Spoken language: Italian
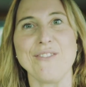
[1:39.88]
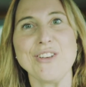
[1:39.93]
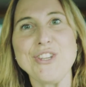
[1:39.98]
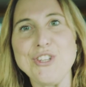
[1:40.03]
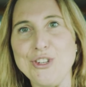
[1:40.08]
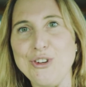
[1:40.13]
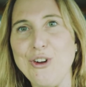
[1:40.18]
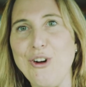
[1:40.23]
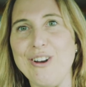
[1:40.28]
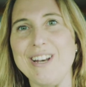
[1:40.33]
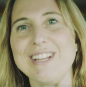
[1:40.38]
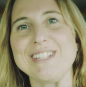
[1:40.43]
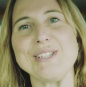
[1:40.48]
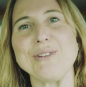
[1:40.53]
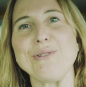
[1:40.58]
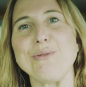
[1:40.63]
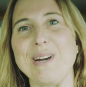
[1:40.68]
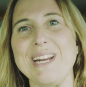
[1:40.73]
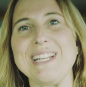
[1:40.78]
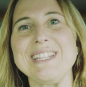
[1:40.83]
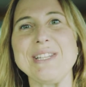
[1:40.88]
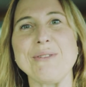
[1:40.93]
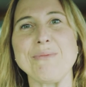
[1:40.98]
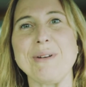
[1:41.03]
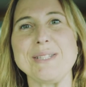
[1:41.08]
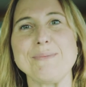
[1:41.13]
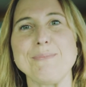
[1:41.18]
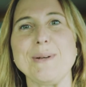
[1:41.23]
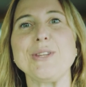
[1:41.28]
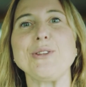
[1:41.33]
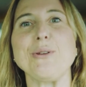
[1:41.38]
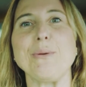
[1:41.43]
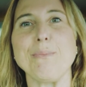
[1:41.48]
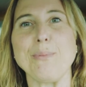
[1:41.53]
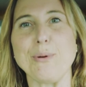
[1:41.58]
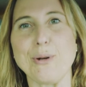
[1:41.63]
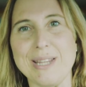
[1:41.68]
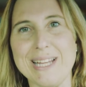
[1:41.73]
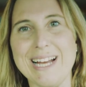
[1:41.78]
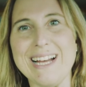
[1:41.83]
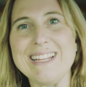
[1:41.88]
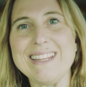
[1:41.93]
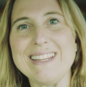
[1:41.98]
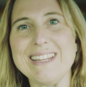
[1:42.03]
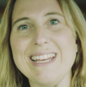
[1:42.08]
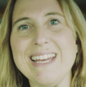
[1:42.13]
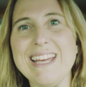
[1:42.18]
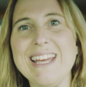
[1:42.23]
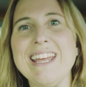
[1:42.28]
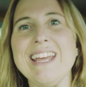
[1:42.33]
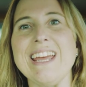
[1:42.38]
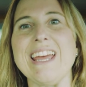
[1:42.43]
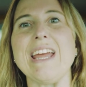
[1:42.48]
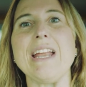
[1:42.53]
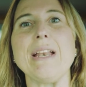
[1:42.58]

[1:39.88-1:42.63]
invece no, la sicurezza è un aspetto importante